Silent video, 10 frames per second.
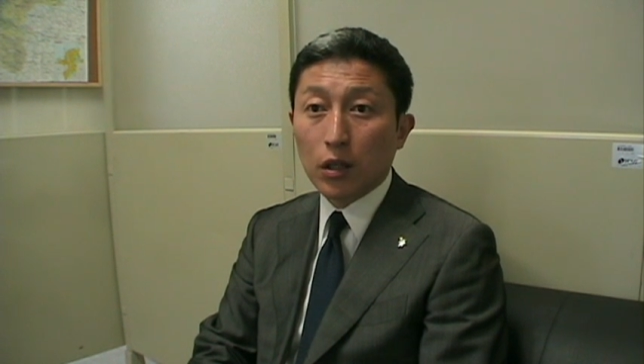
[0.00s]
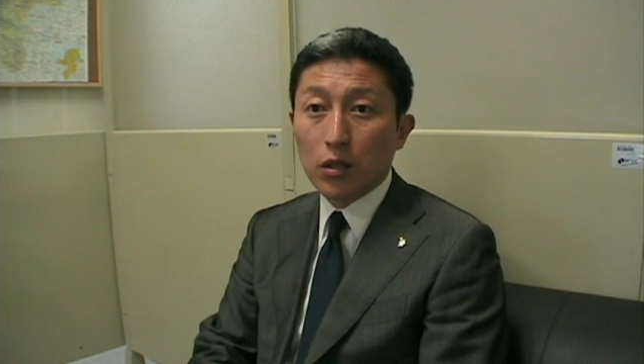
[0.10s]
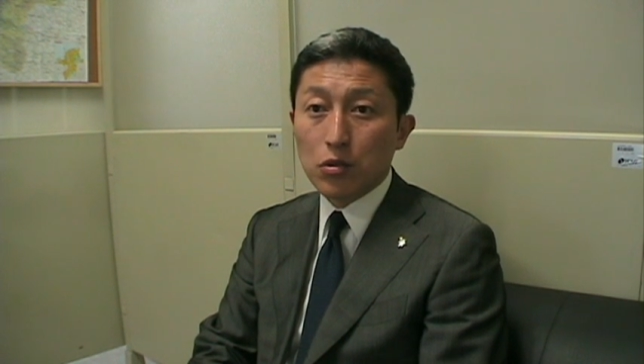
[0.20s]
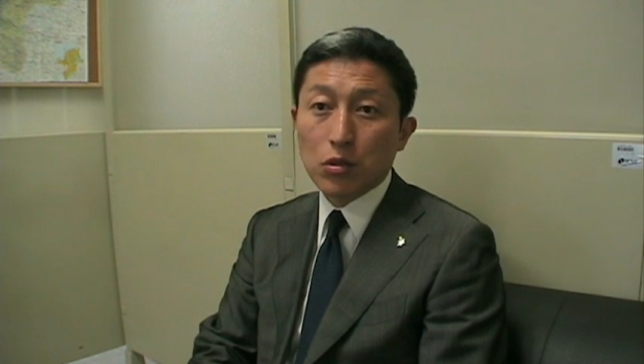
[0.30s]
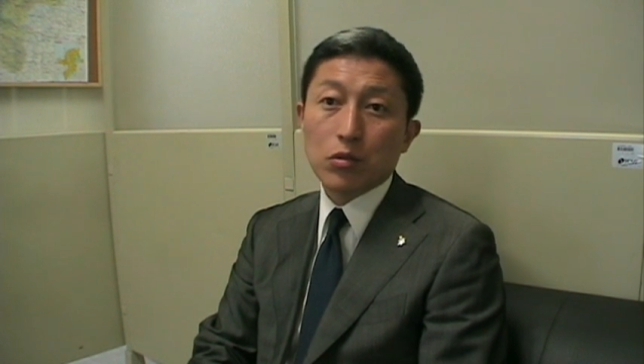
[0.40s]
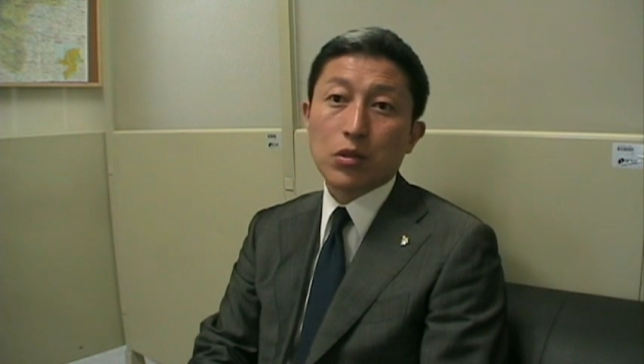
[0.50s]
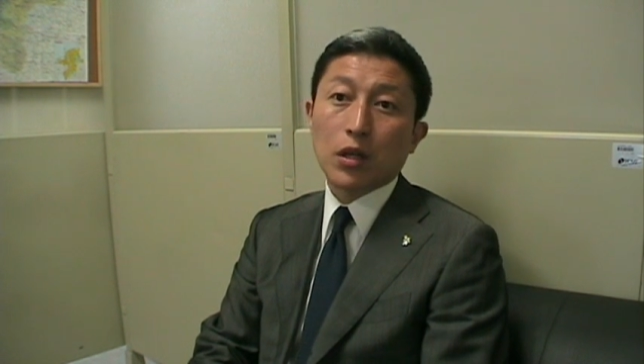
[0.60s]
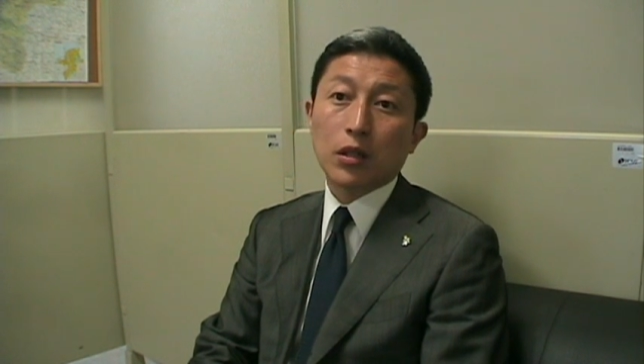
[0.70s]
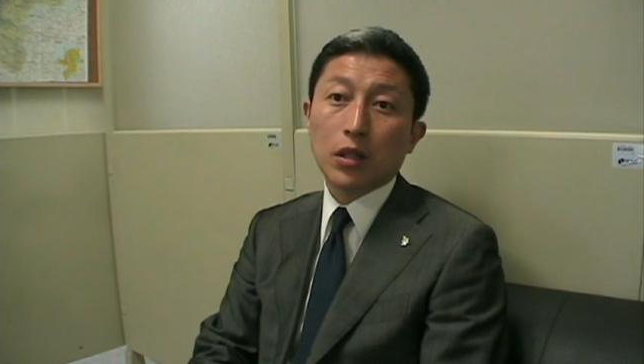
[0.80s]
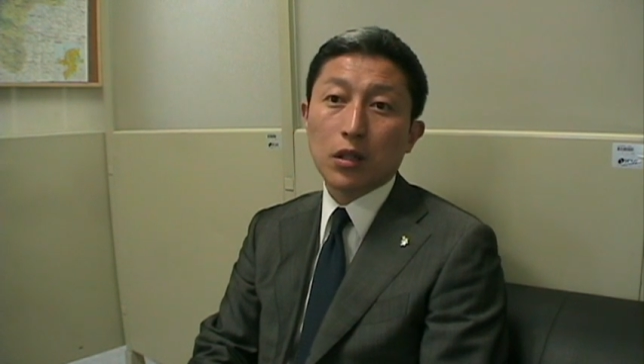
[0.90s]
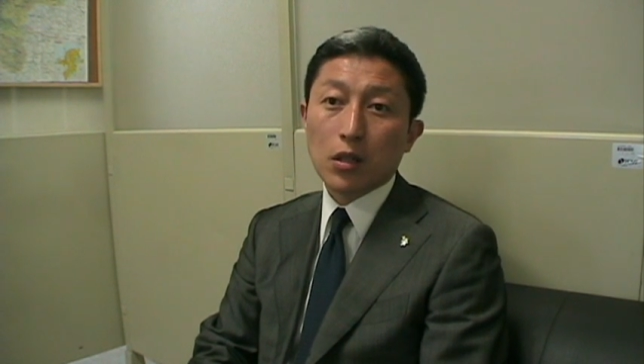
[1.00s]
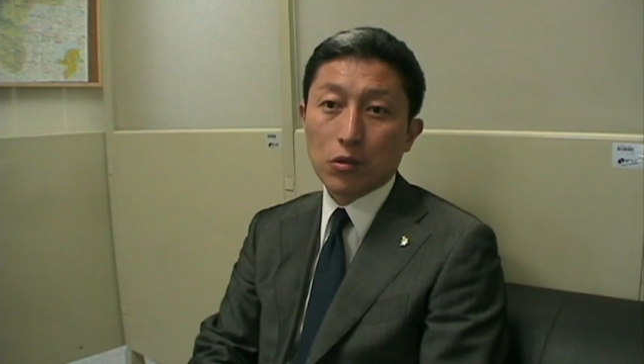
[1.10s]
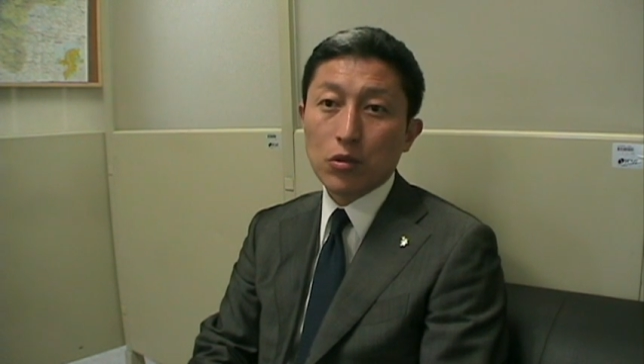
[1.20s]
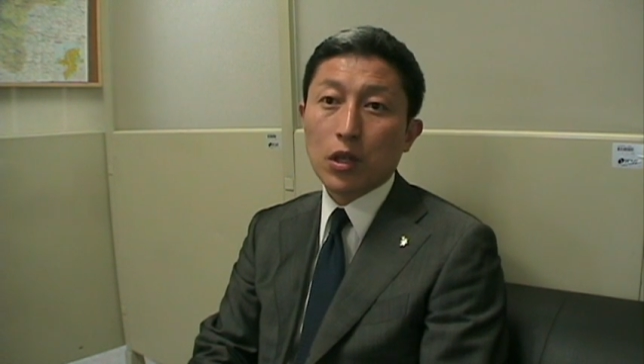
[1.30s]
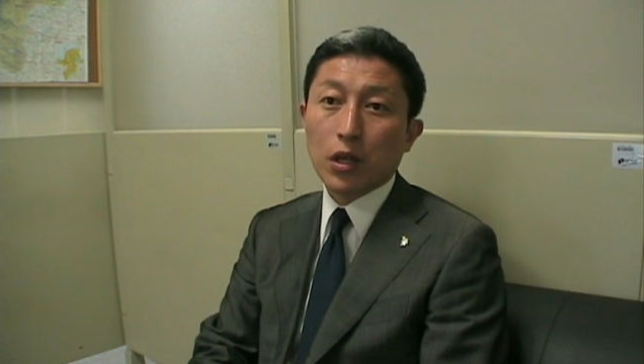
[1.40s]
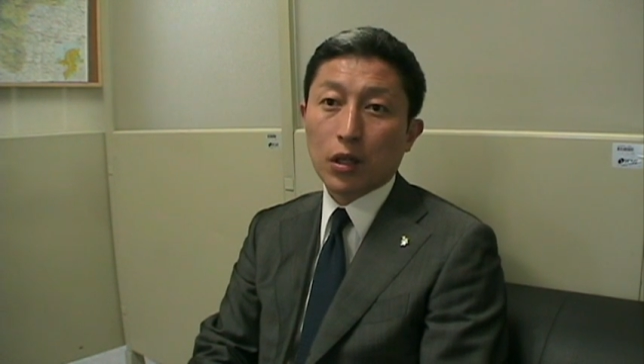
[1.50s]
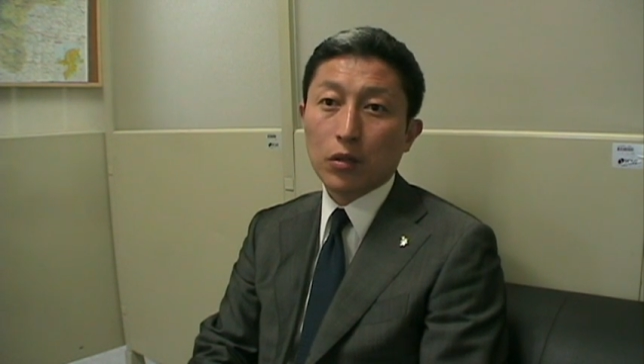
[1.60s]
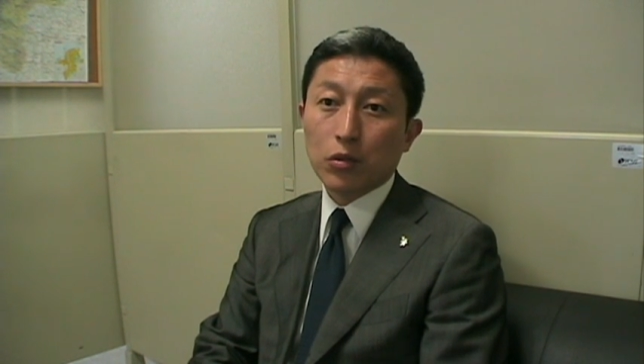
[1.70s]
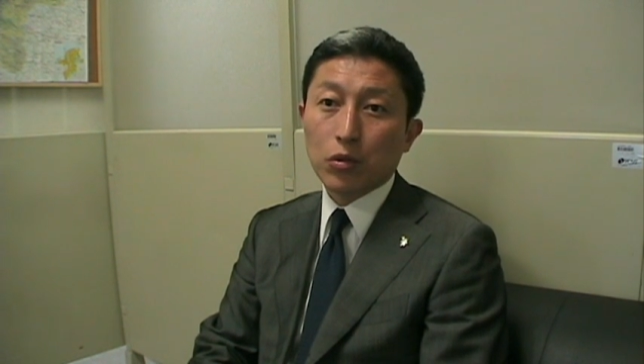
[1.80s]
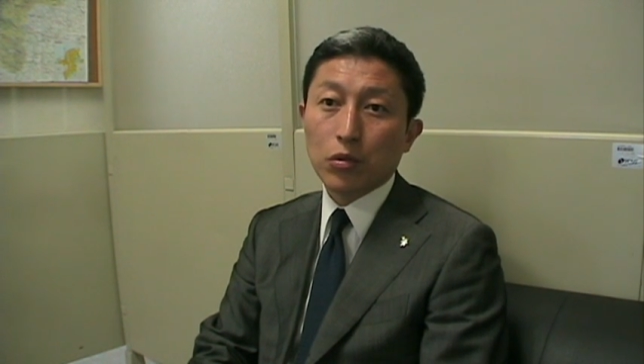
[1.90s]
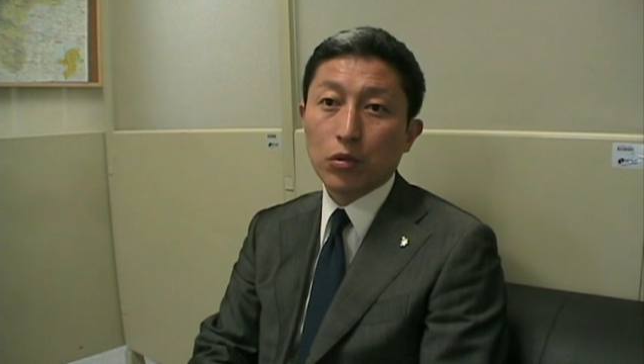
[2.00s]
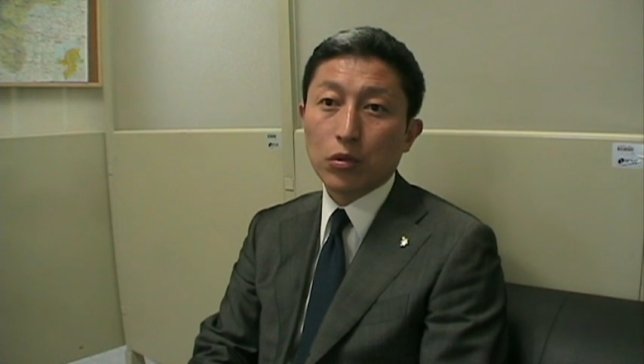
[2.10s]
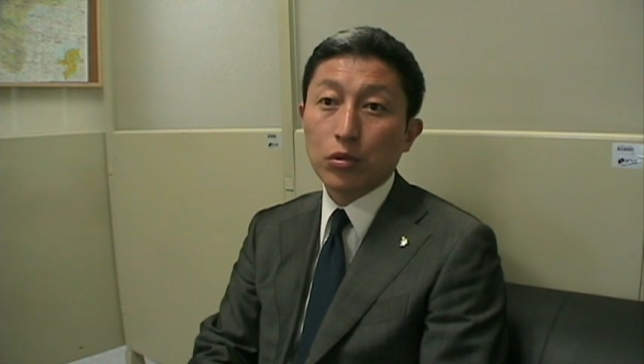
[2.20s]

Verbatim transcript: から次の参議院出そうじゃないかという